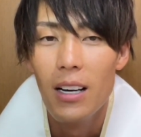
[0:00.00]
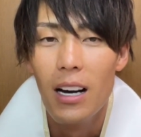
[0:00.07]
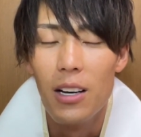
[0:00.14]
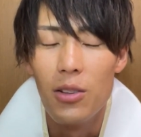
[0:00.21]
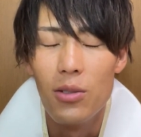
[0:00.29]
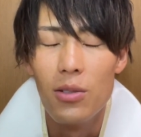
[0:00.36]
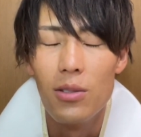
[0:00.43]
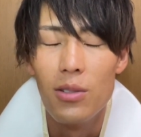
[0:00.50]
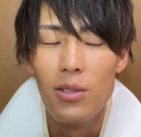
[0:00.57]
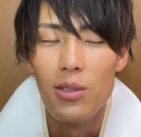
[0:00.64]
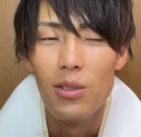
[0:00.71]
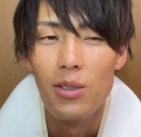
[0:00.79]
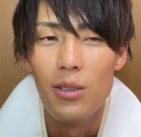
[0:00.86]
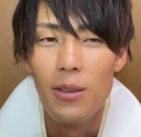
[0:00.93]
あ
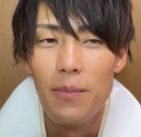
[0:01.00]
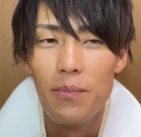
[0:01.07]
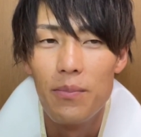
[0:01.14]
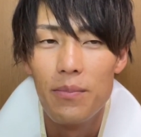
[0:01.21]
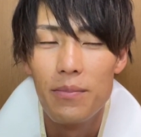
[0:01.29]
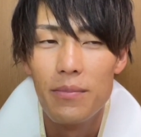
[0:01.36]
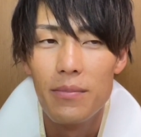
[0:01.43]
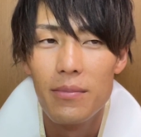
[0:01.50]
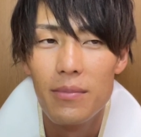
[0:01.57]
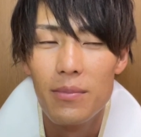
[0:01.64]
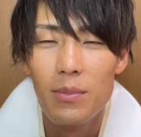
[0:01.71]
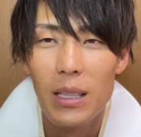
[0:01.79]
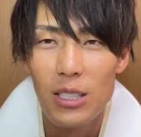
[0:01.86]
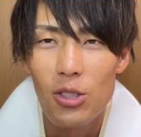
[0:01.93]

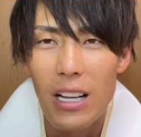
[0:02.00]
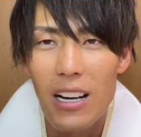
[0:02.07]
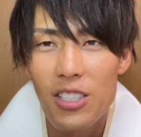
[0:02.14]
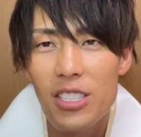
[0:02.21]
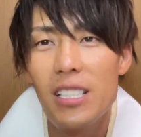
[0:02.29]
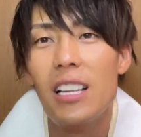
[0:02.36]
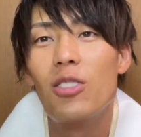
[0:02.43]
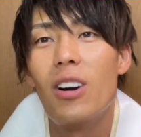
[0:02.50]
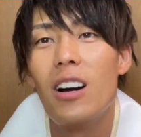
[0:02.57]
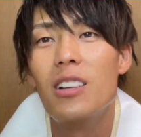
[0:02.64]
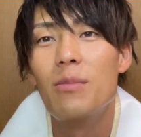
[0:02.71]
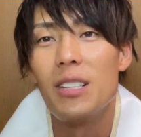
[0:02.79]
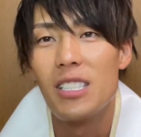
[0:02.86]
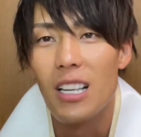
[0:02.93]
のー、まあちょっとアクシデントが
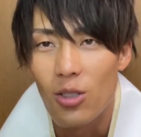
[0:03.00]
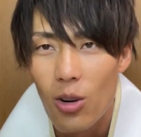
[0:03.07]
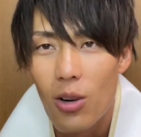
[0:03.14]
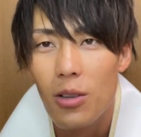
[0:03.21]
ありましたと。